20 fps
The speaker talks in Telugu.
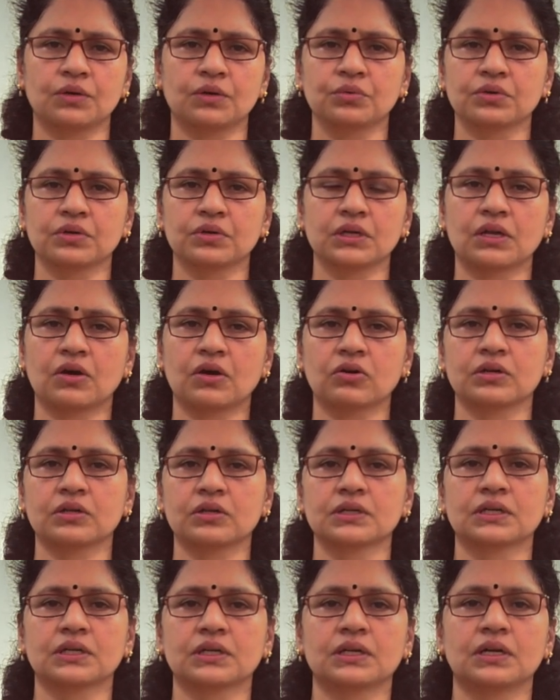గబుక్కున్న
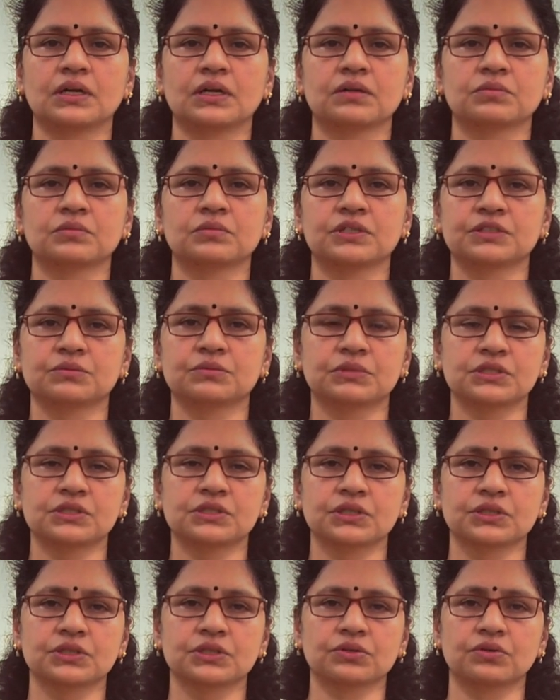డాక్టర్ దగ్గరికి వెళ్ళటం ట్రీట్మెంట్
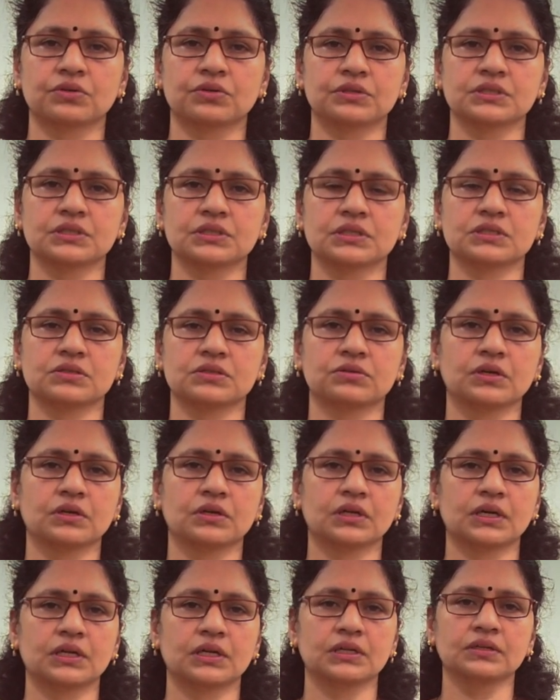చేయించుకోవడం
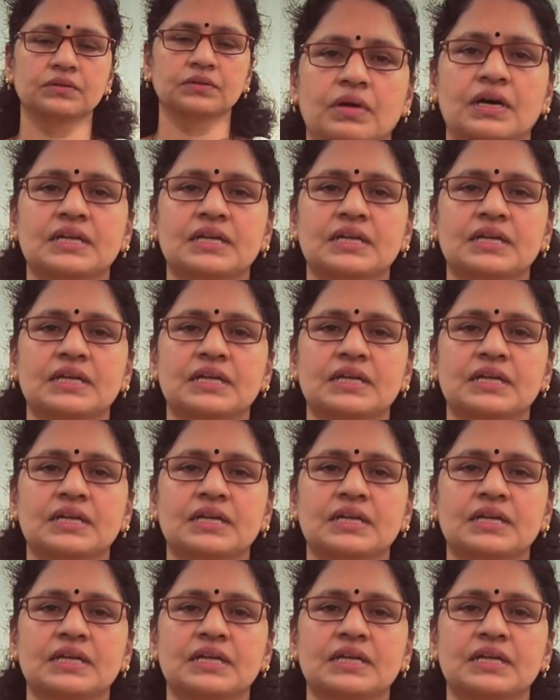చేస్తున్నాం కానీ